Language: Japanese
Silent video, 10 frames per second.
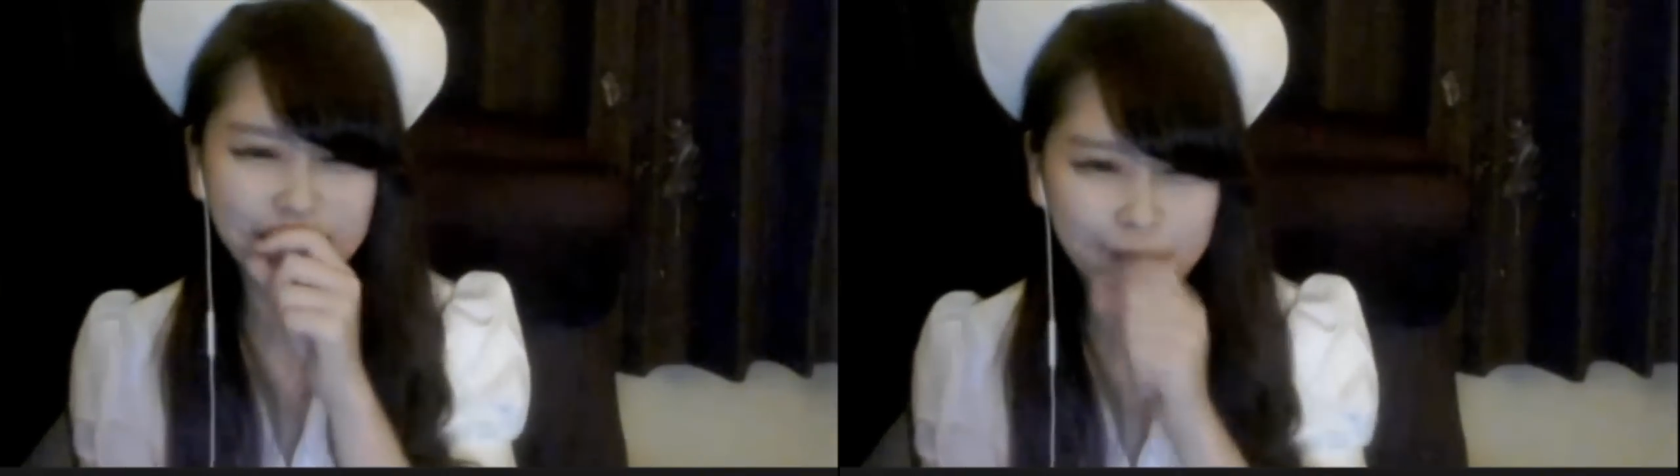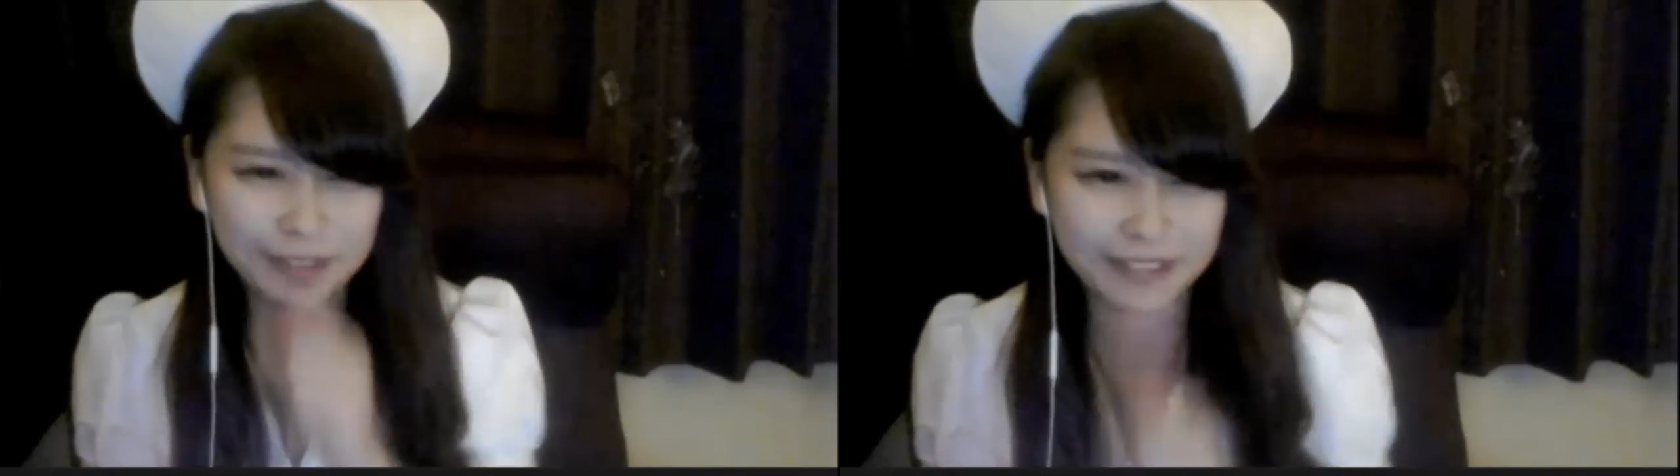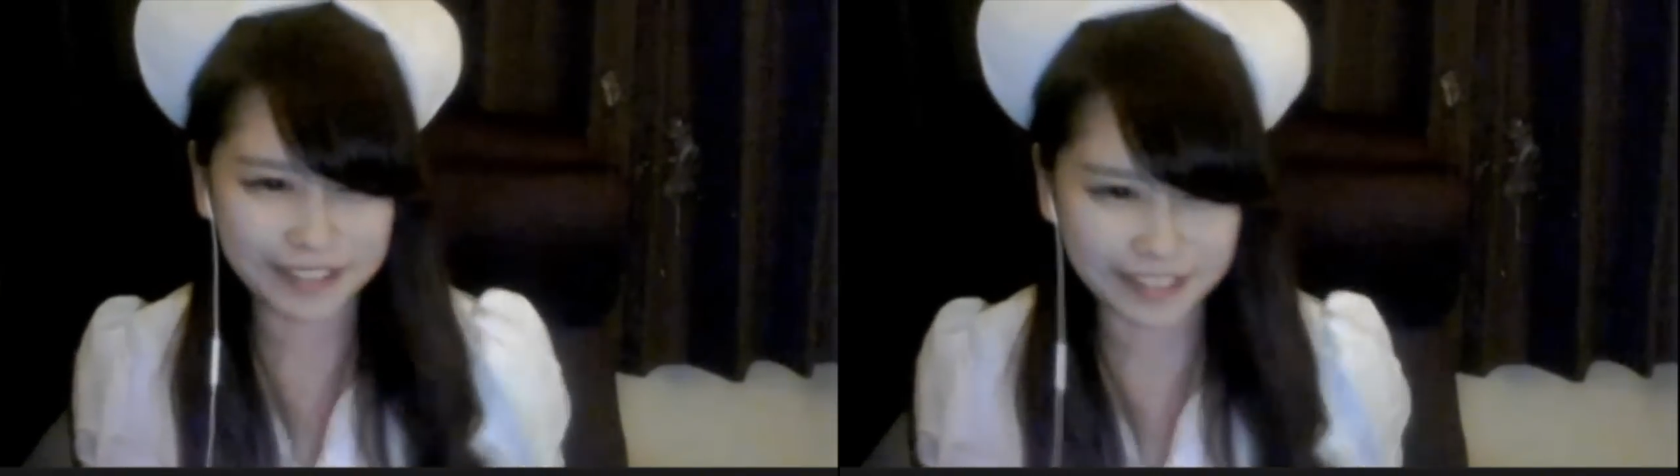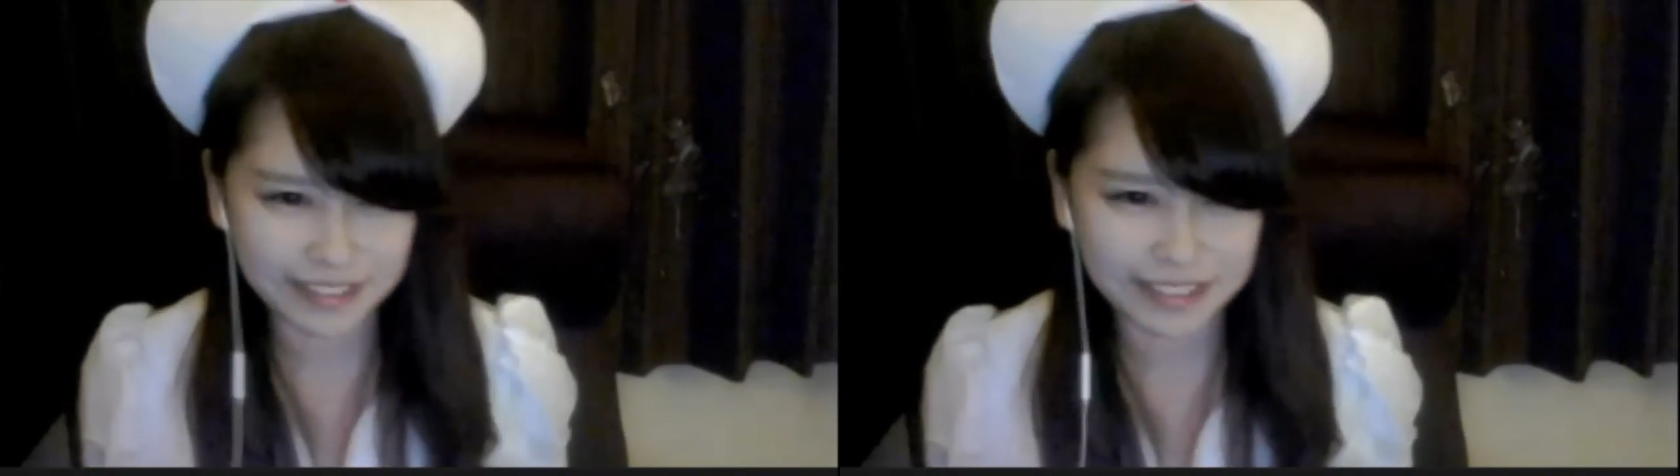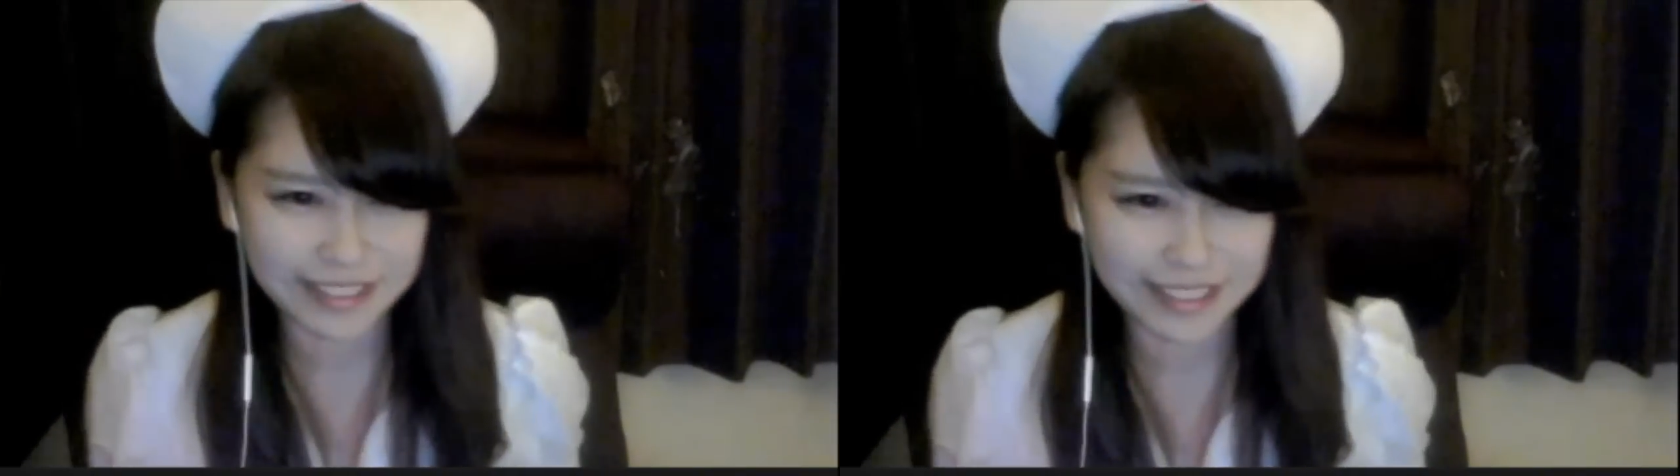ポロンチョす
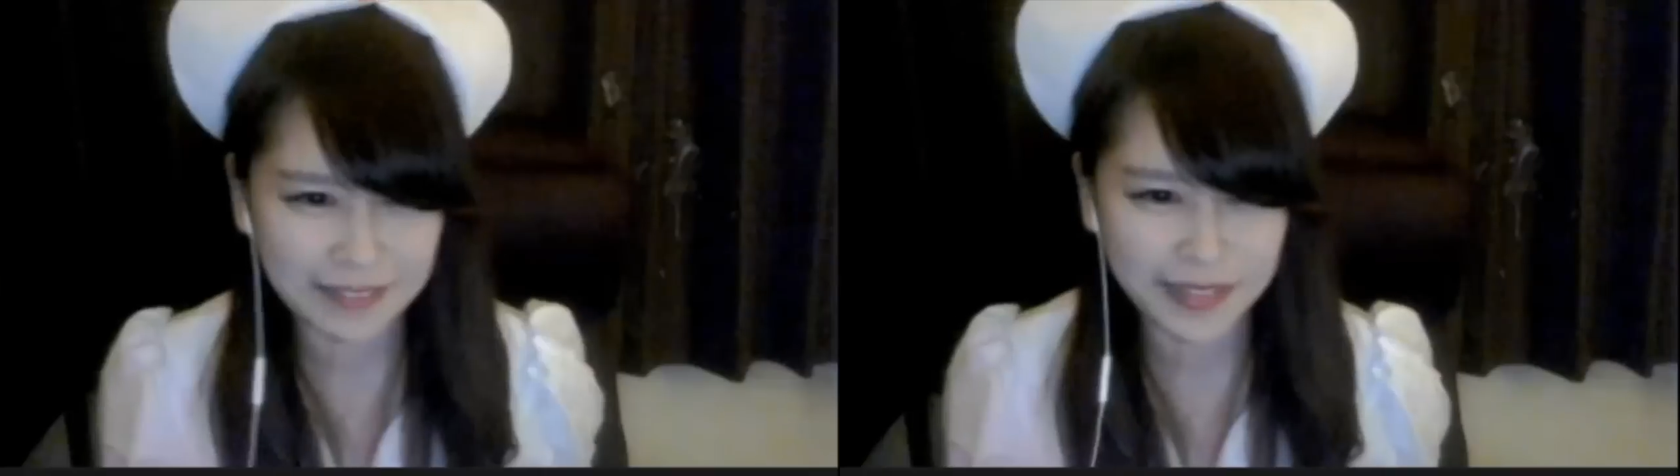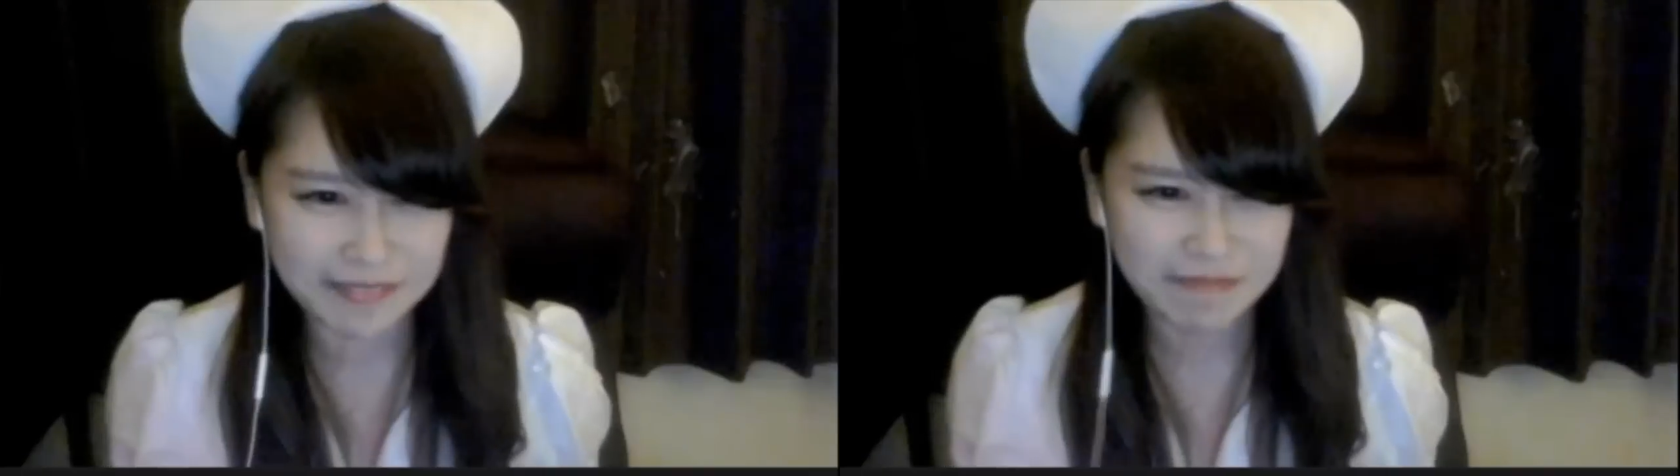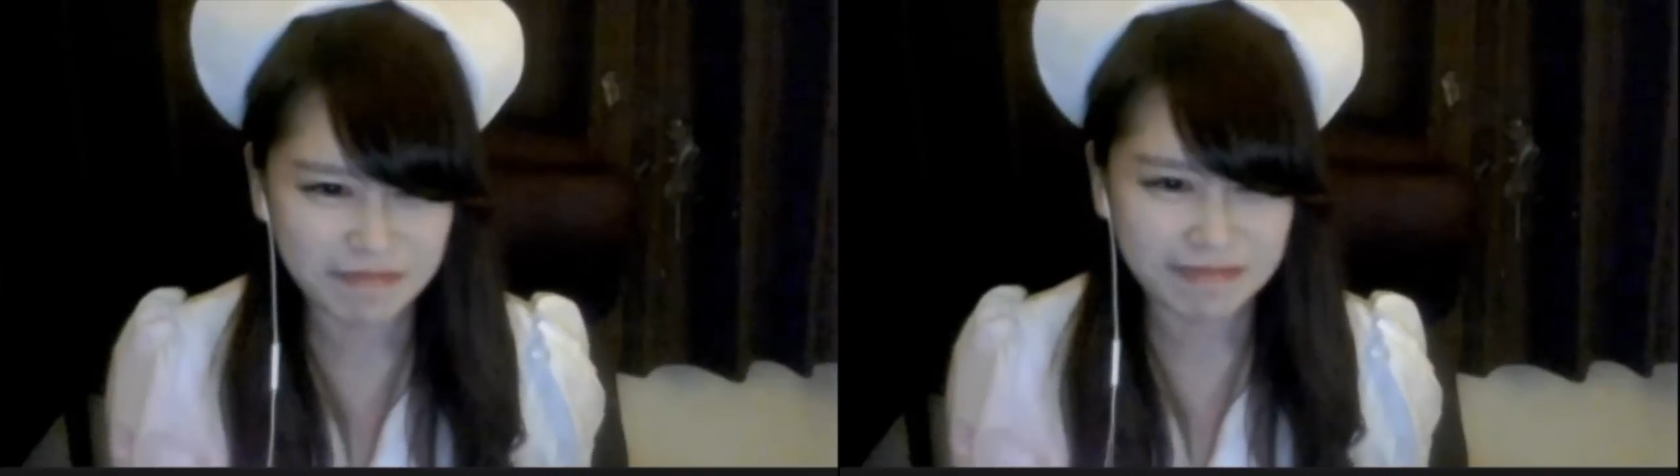るんでやっぱジュエリー